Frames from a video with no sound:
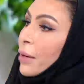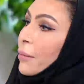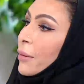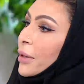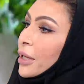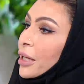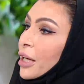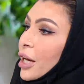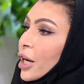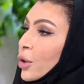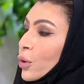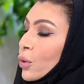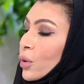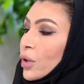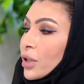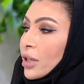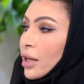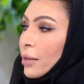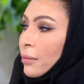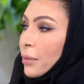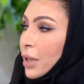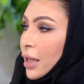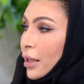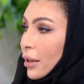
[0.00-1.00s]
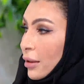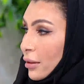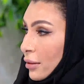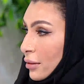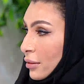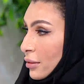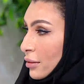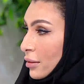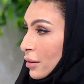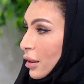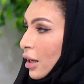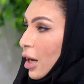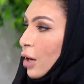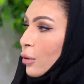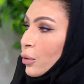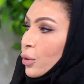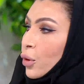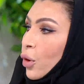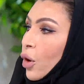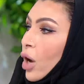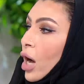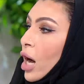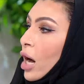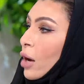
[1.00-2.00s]
بي اقول نمنع او
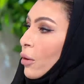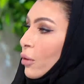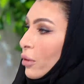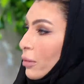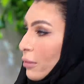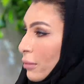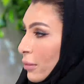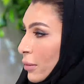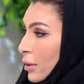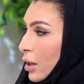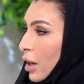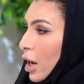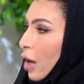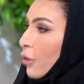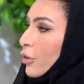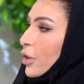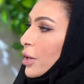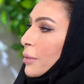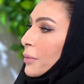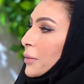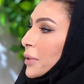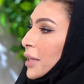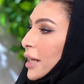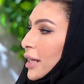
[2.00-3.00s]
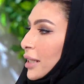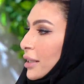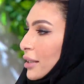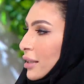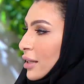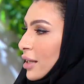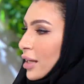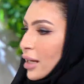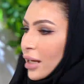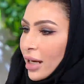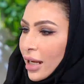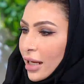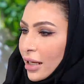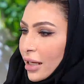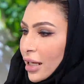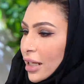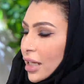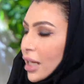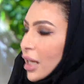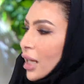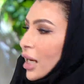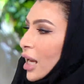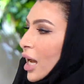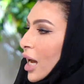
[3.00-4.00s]
نقاوم او نبتعد لان
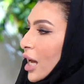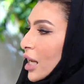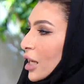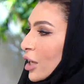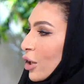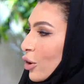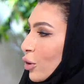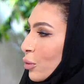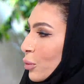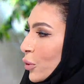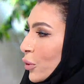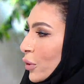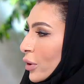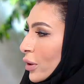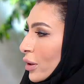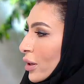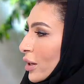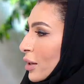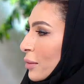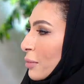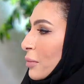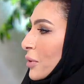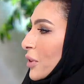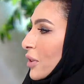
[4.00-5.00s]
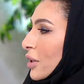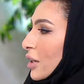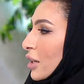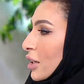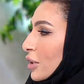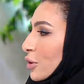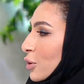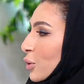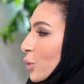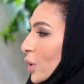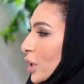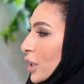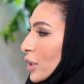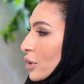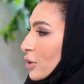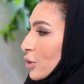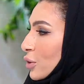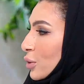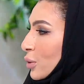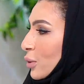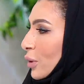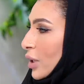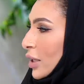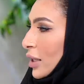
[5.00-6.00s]
كل هاي الامور مثل اللي تقولين
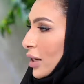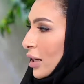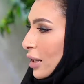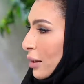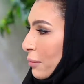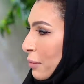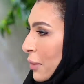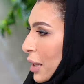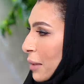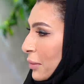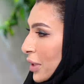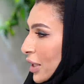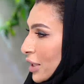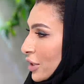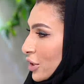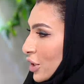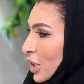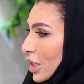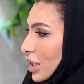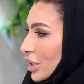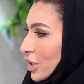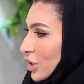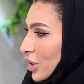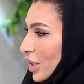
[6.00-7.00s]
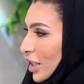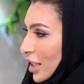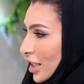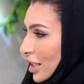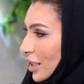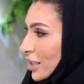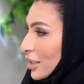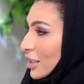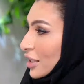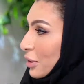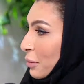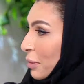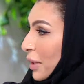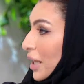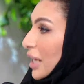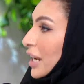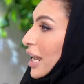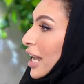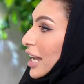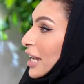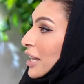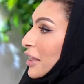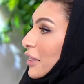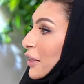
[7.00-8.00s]
شو انا لما امنعك على الشيء انت
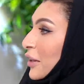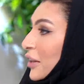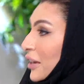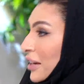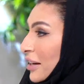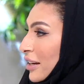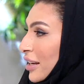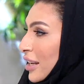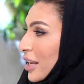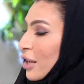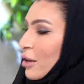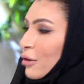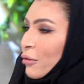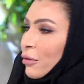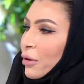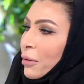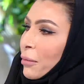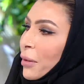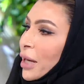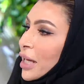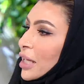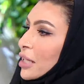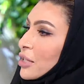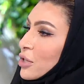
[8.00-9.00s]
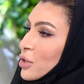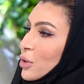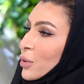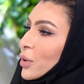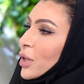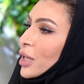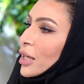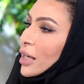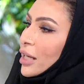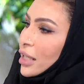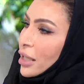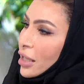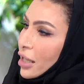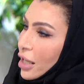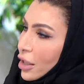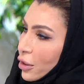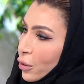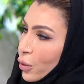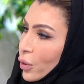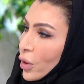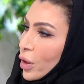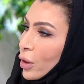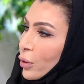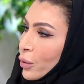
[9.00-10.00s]
تبينه اكثر صحيح فما يستوي انا اي
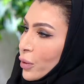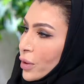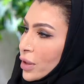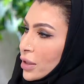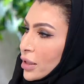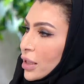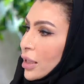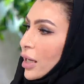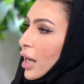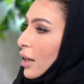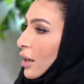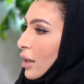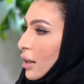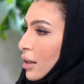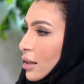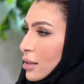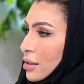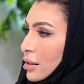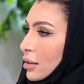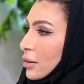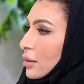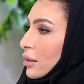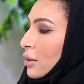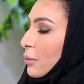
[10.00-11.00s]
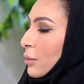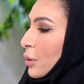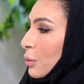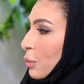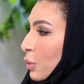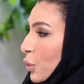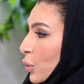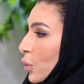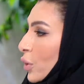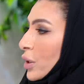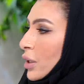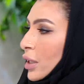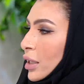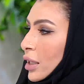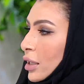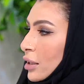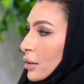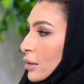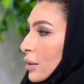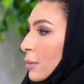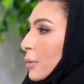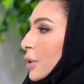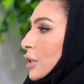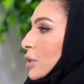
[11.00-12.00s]
اقول لولدي لا خلاص انت ممنوع انك
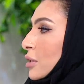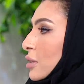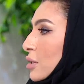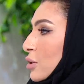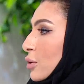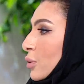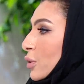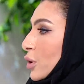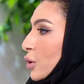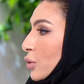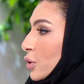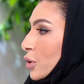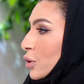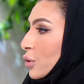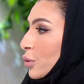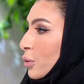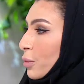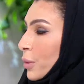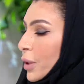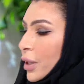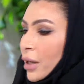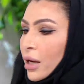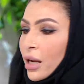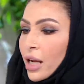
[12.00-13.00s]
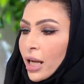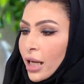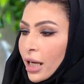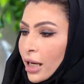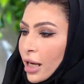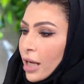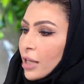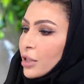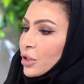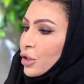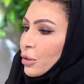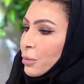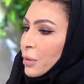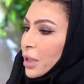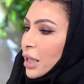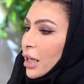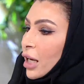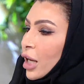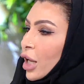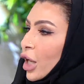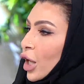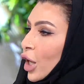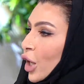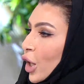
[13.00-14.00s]
انت ما تستوي يوتيوبر لا
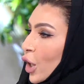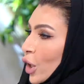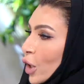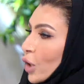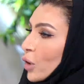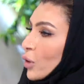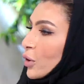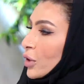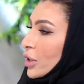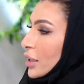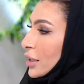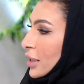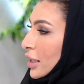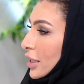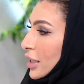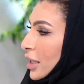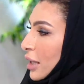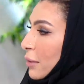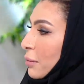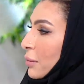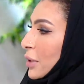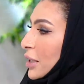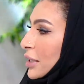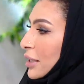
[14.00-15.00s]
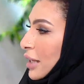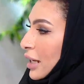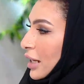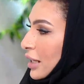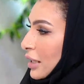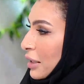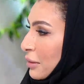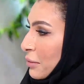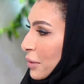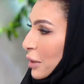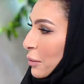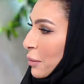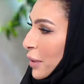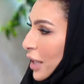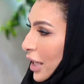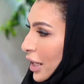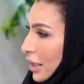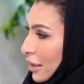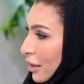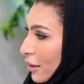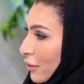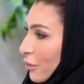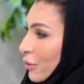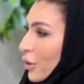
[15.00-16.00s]
جميل حلو ان انت تكمل تعليمك
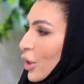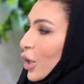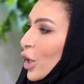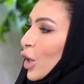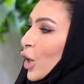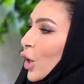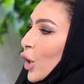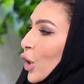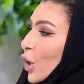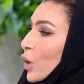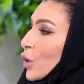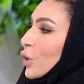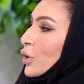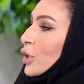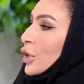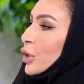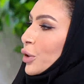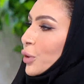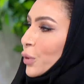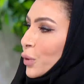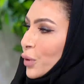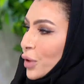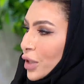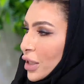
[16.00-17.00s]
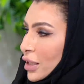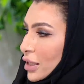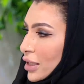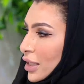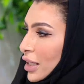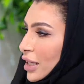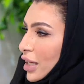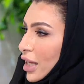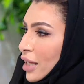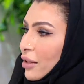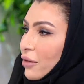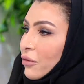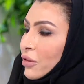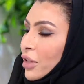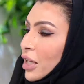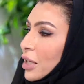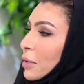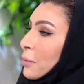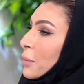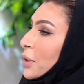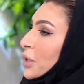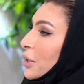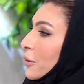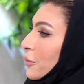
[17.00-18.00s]
بهدف حلو انه يكون عندك هدف
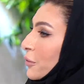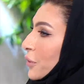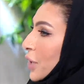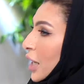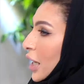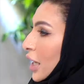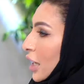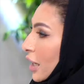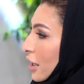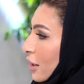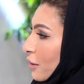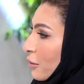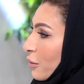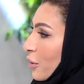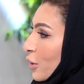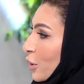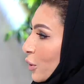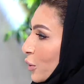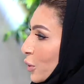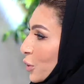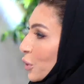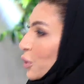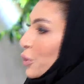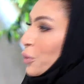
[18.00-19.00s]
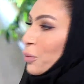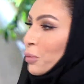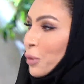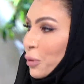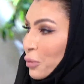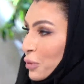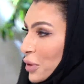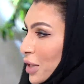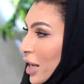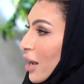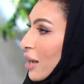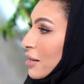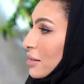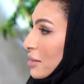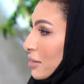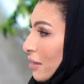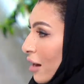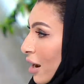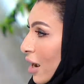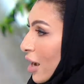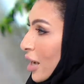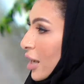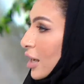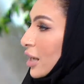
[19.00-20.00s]
طيب بتفتح قناه في اليوتيوب ممتاز
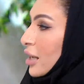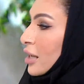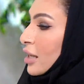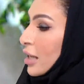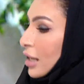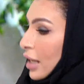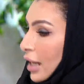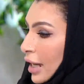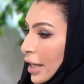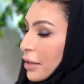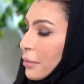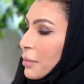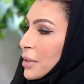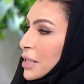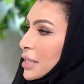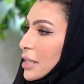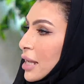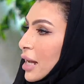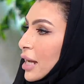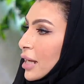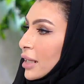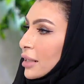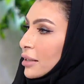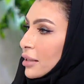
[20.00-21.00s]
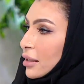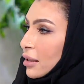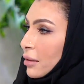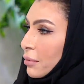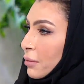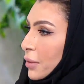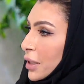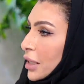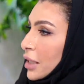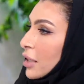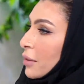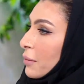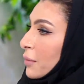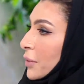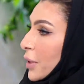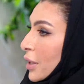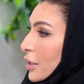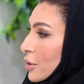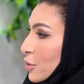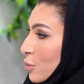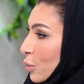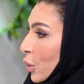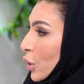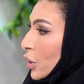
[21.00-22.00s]
رائع انا بساعدك بنيب
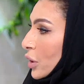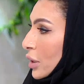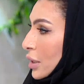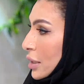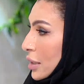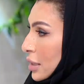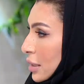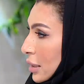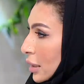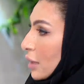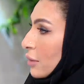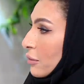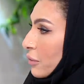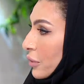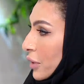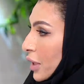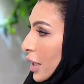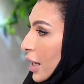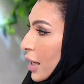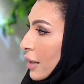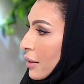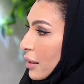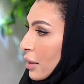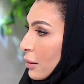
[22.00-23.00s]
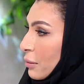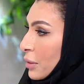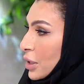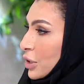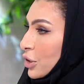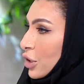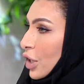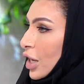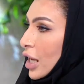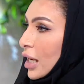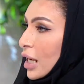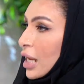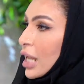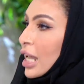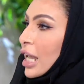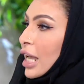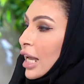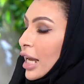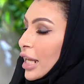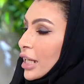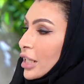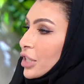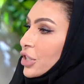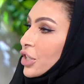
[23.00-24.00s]
ناس مختصين في هذا المجال
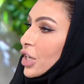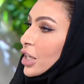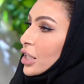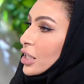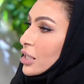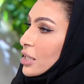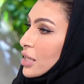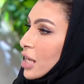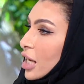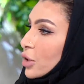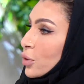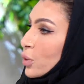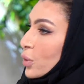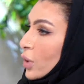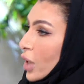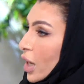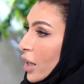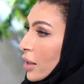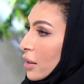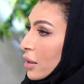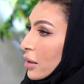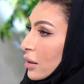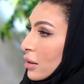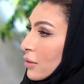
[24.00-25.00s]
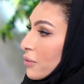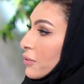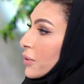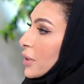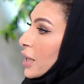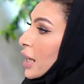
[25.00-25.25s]
علشان يساعدون هذا الطفل